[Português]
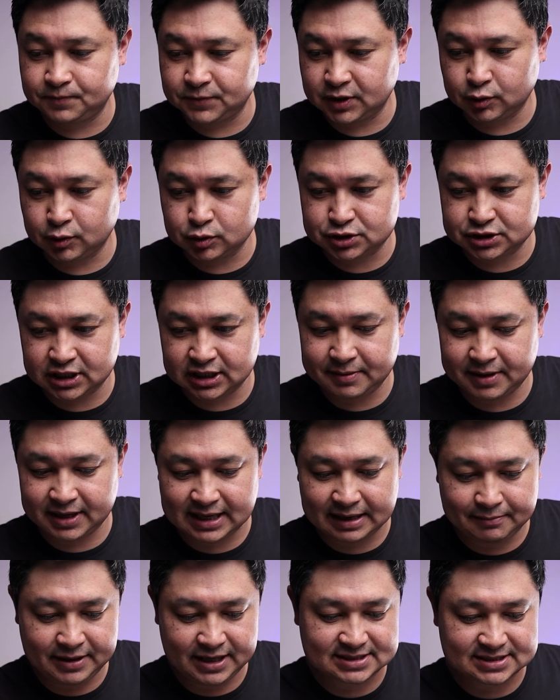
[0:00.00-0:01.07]
Eu não tirei da minha
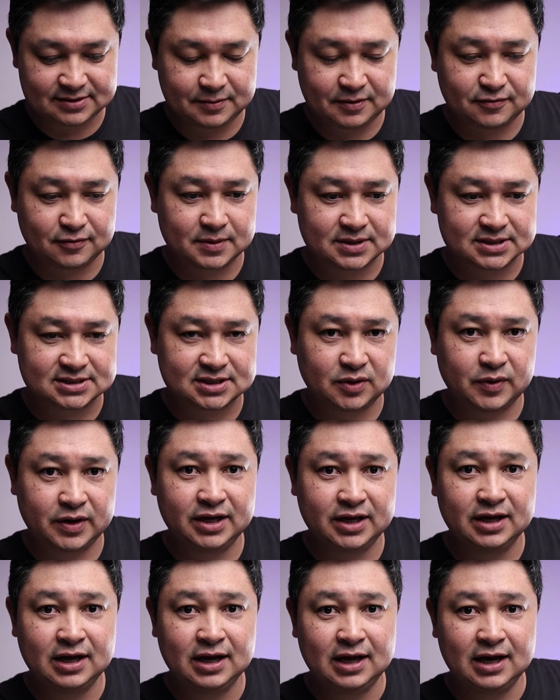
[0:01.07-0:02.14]
cabeça, uma informação aí
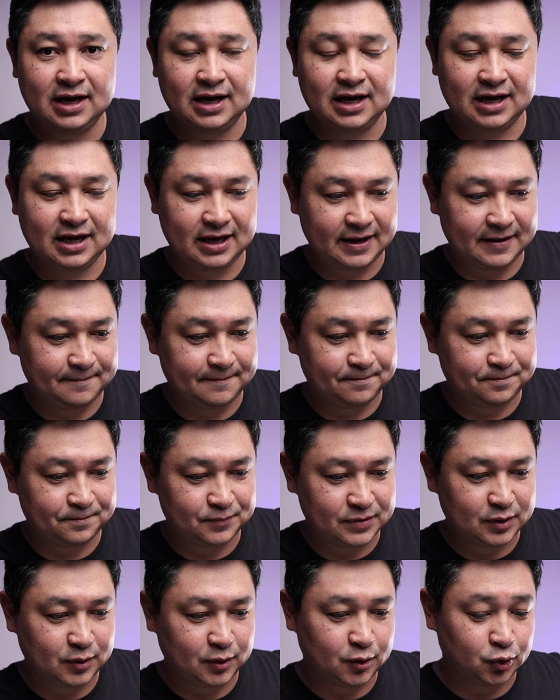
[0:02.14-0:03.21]
é,
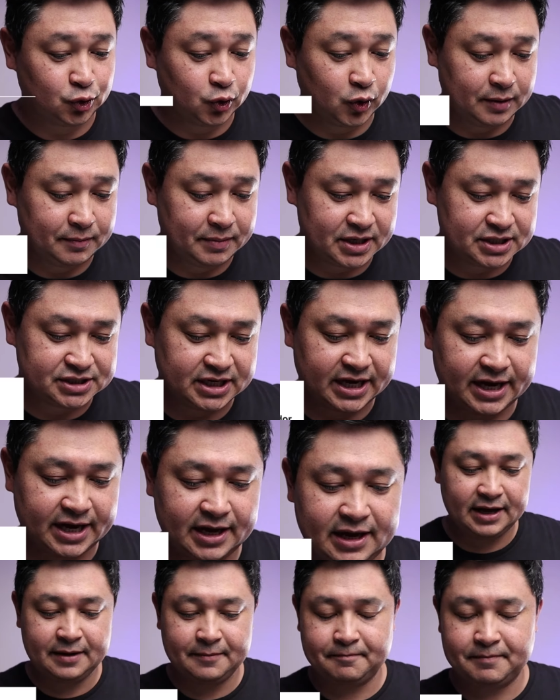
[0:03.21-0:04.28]
do, do, IBGE,
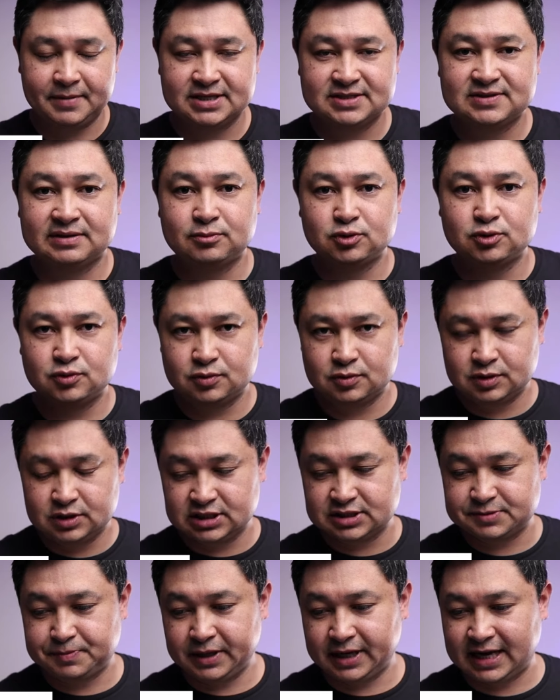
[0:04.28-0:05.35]
mas vamos
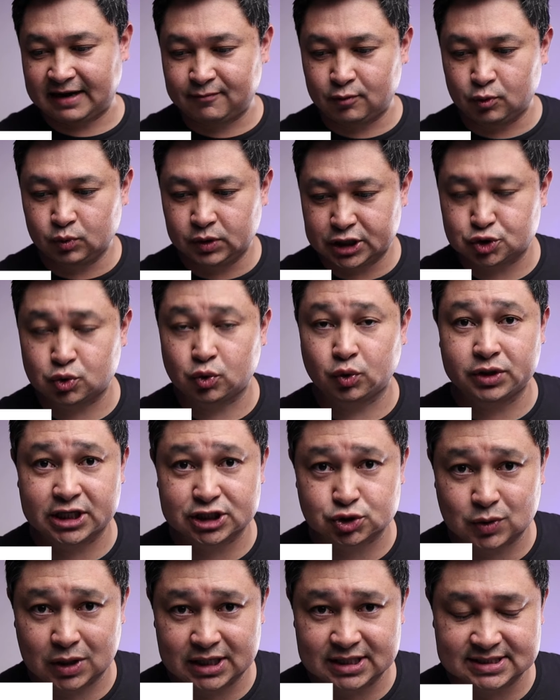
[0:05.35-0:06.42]
explicar, vamos deixa eu
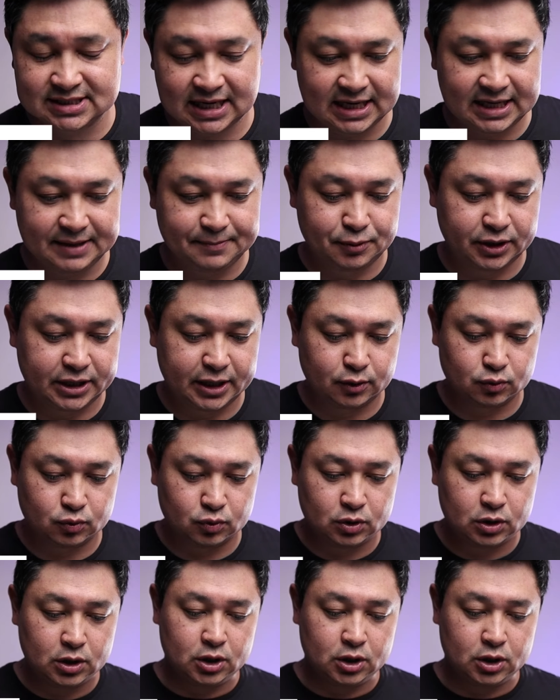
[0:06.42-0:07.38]
contextualizar ali porque eu,